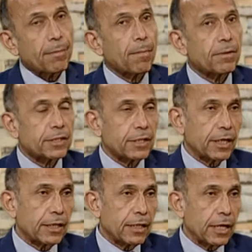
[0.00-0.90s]
بسيط
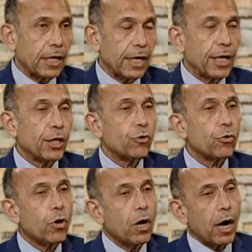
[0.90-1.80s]
جدا لانه
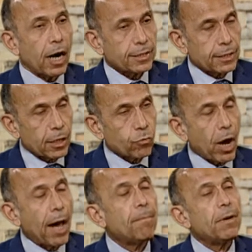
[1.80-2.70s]
اصلا
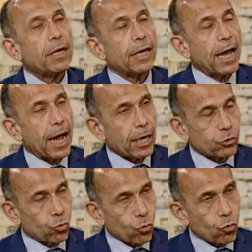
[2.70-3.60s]
وقبل جائحه
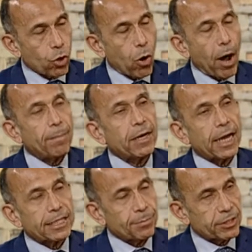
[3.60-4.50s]
كورونا وقبل
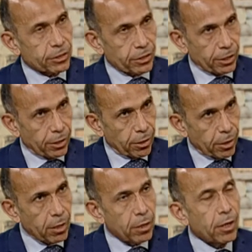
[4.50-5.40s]
ازمه
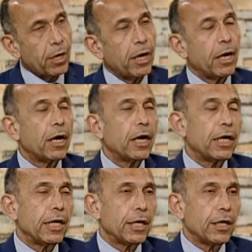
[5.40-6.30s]
الطياره آه،
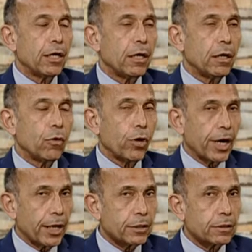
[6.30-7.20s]
اللي آه،
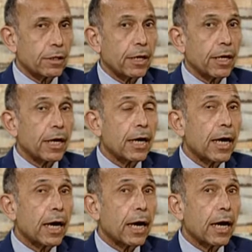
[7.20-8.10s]
وقعت
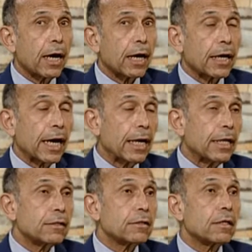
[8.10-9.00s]

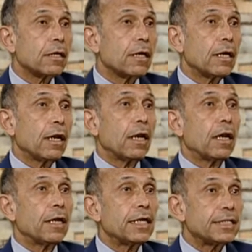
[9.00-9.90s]
كانت
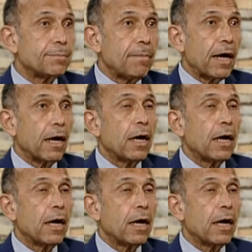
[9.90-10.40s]
النسبه